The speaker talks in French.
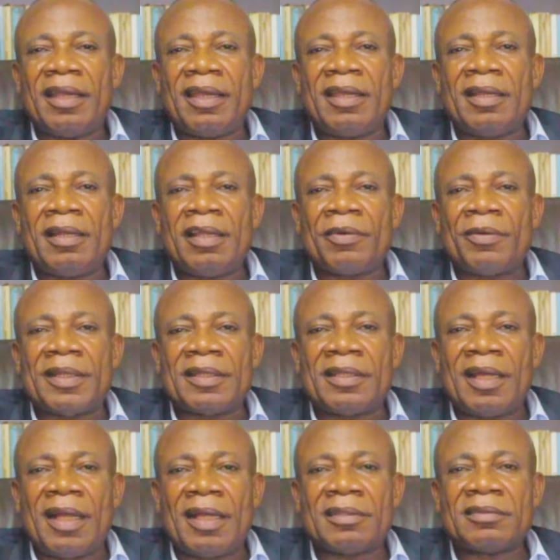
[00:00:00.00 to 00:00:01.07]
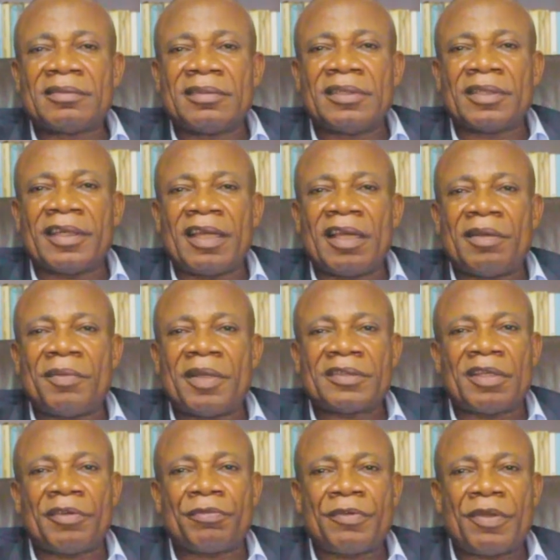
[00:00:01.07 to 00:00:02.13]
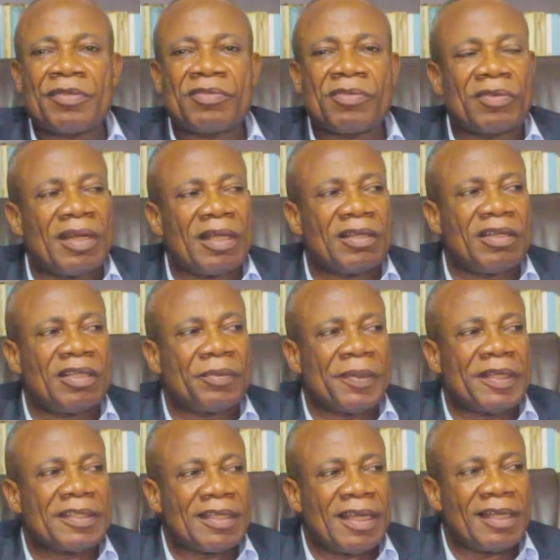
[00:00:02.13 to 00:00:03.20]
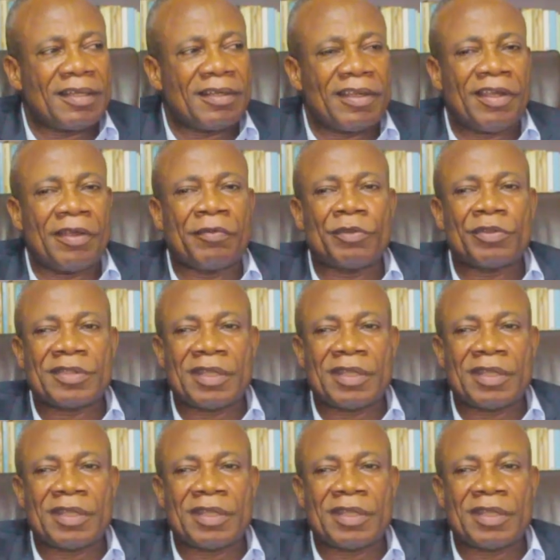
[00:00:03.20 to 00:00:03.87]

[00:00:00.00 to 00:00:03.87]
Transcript: Et les Rwandais tire également sa force de la Grande-Bretagne. D'ailleurs, vous